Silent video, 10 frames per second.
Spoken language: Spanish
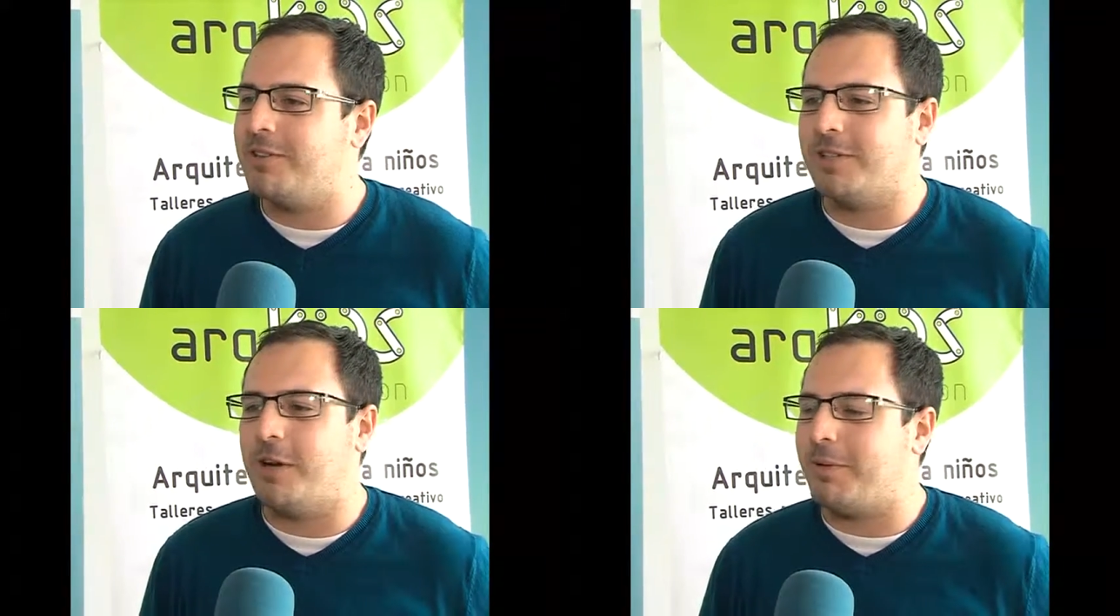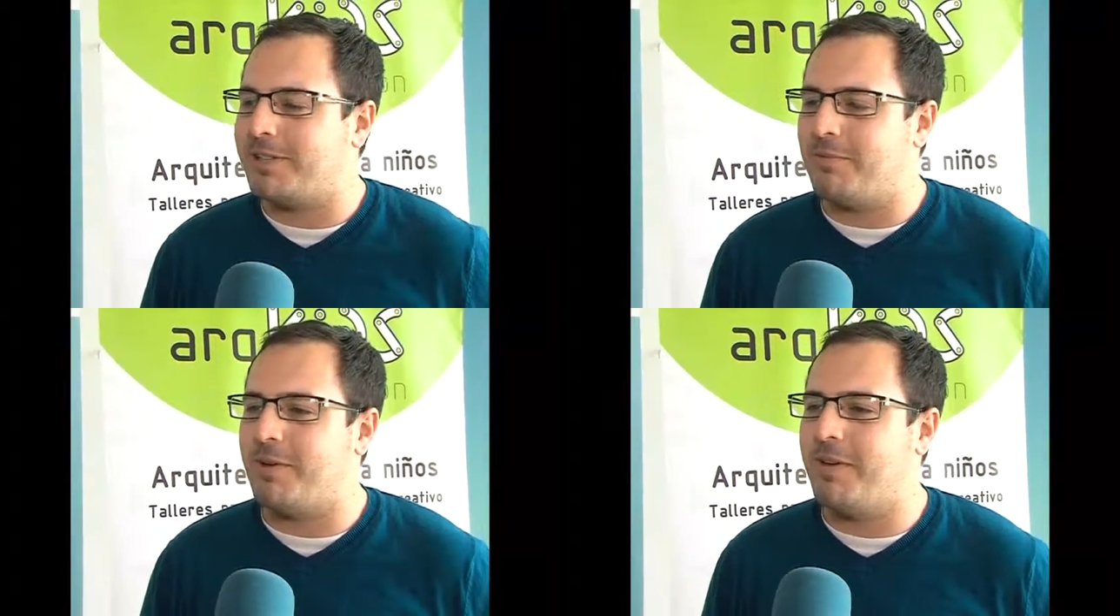se lo
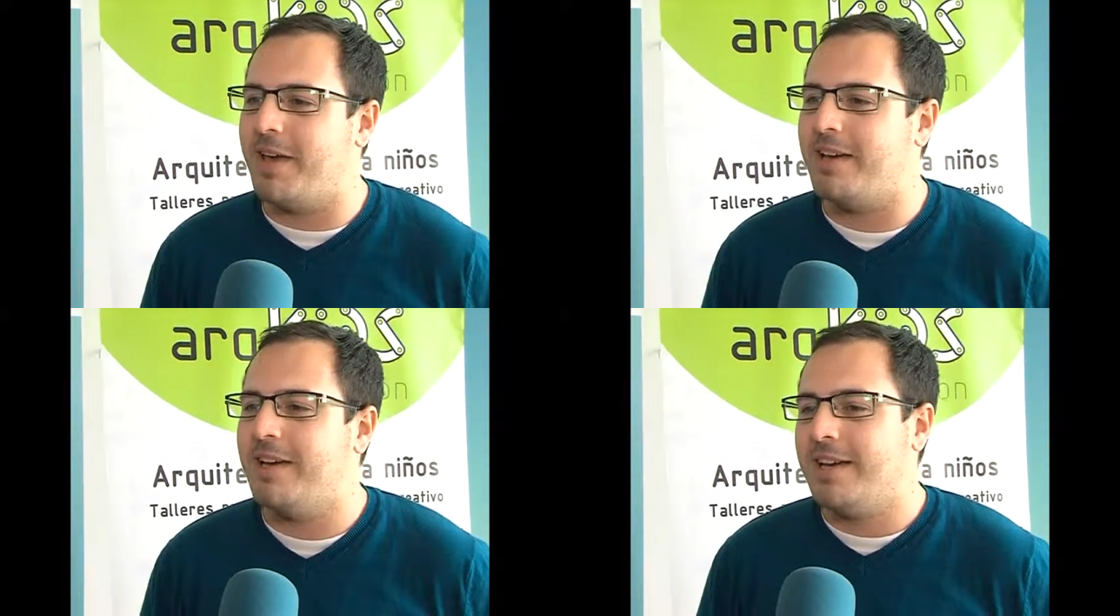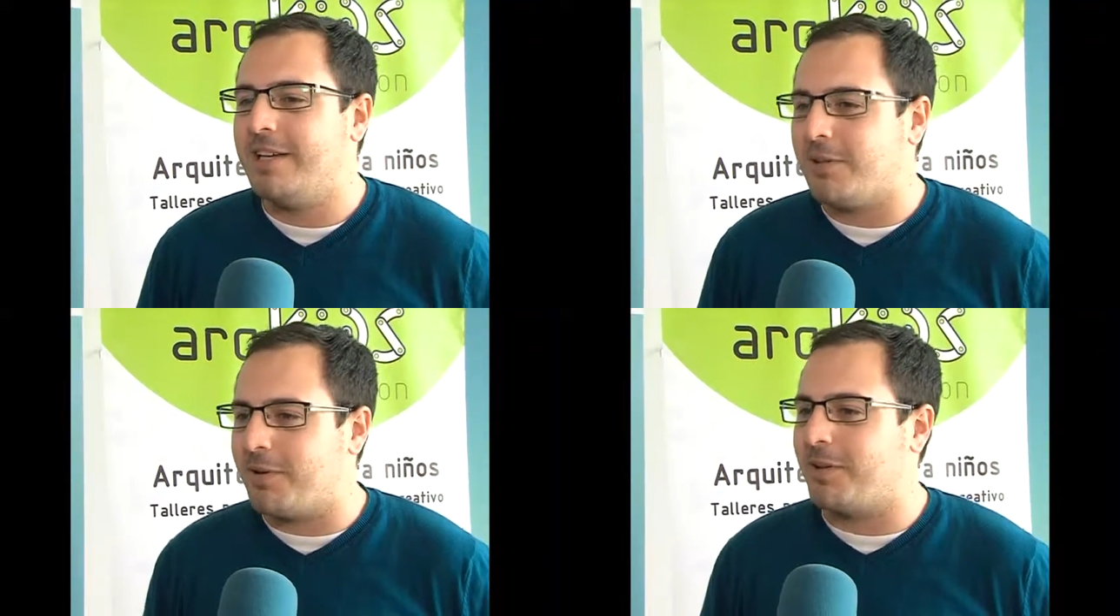pasan muy bien y
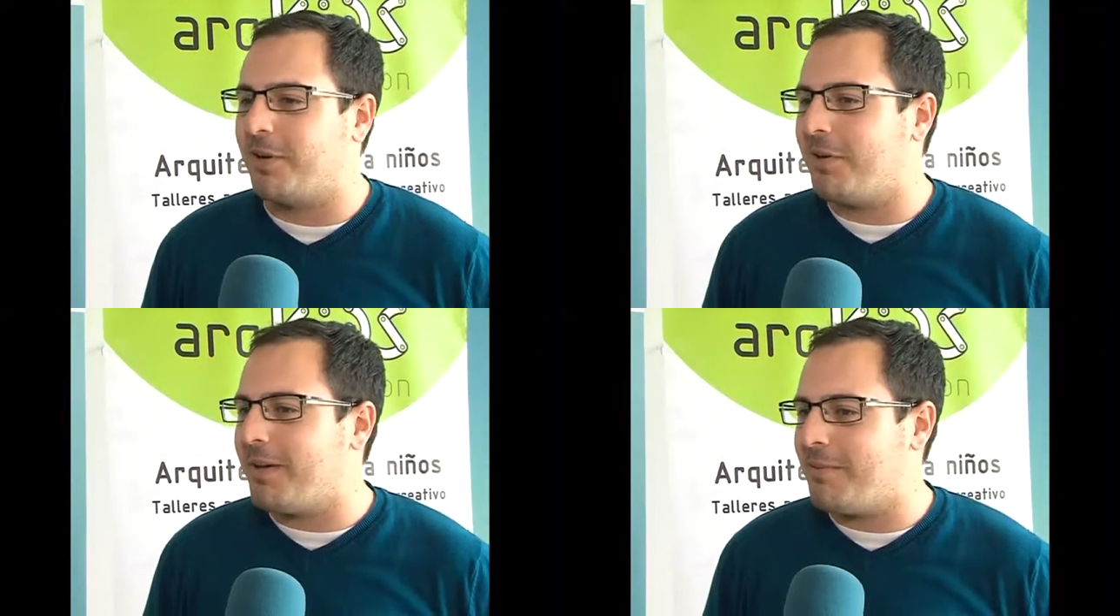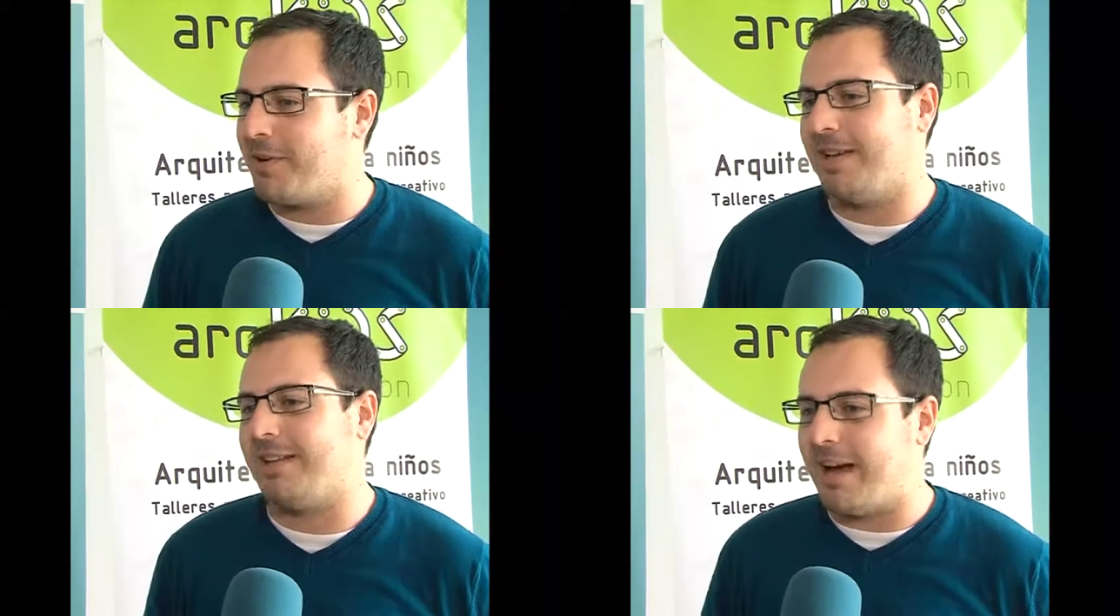sobre todo vemos
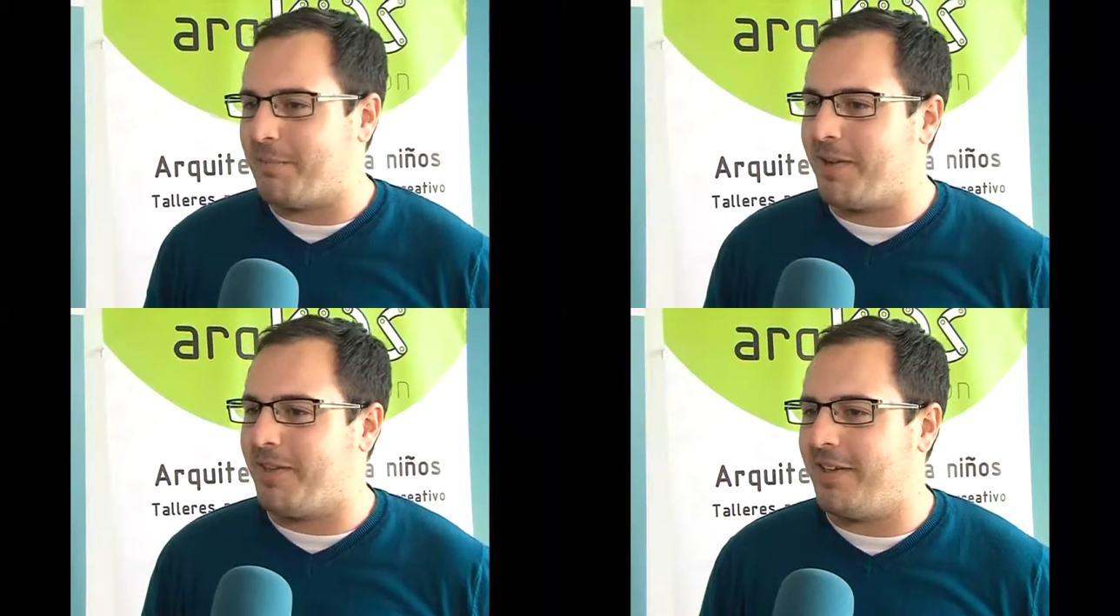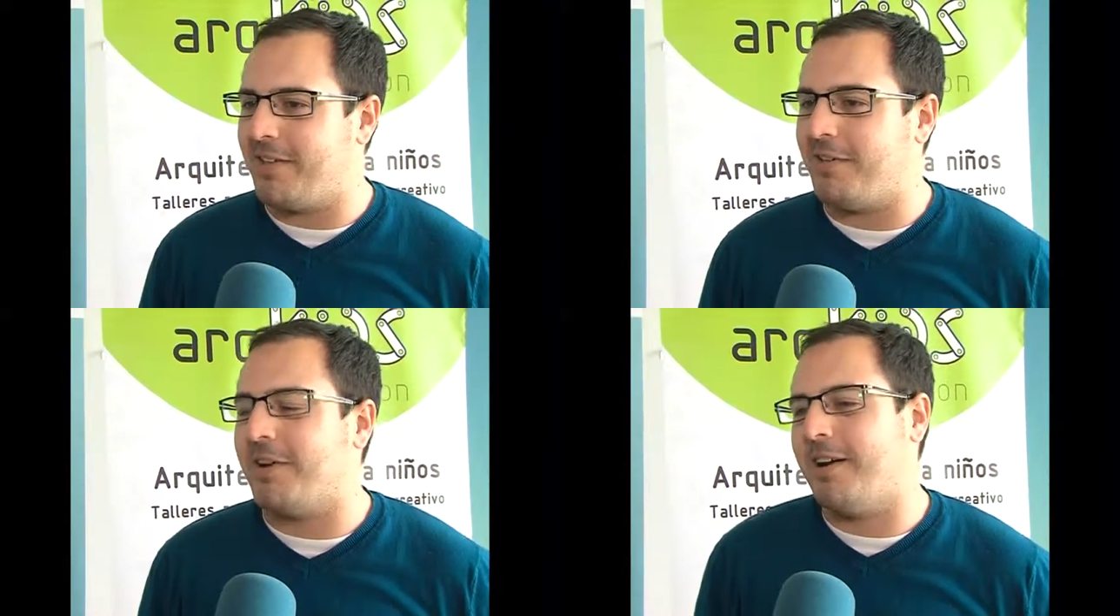que están
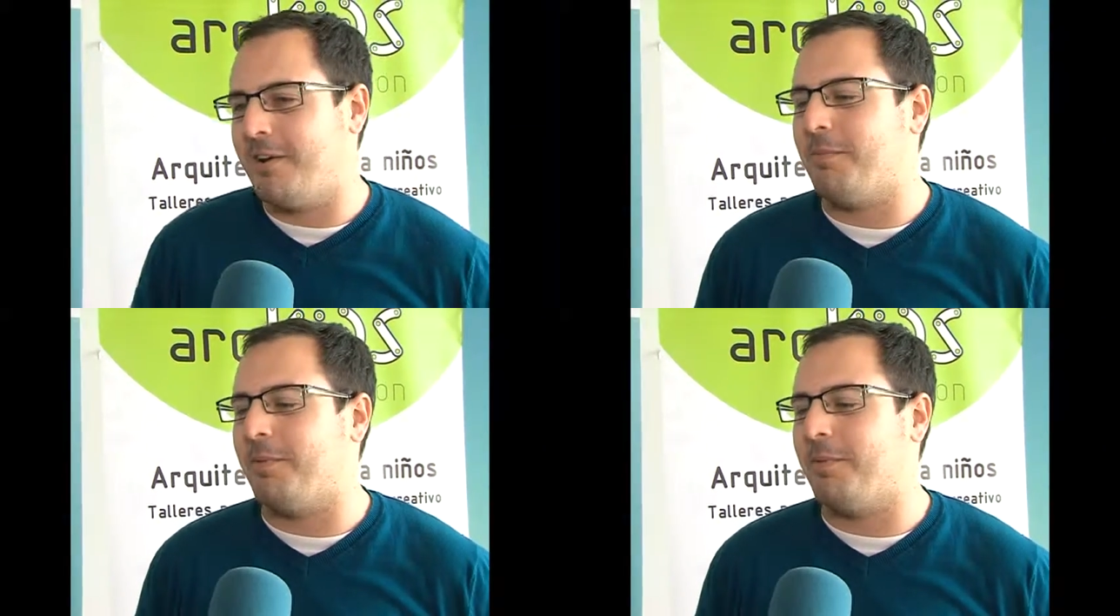aprendiendo, ¿no? que es lo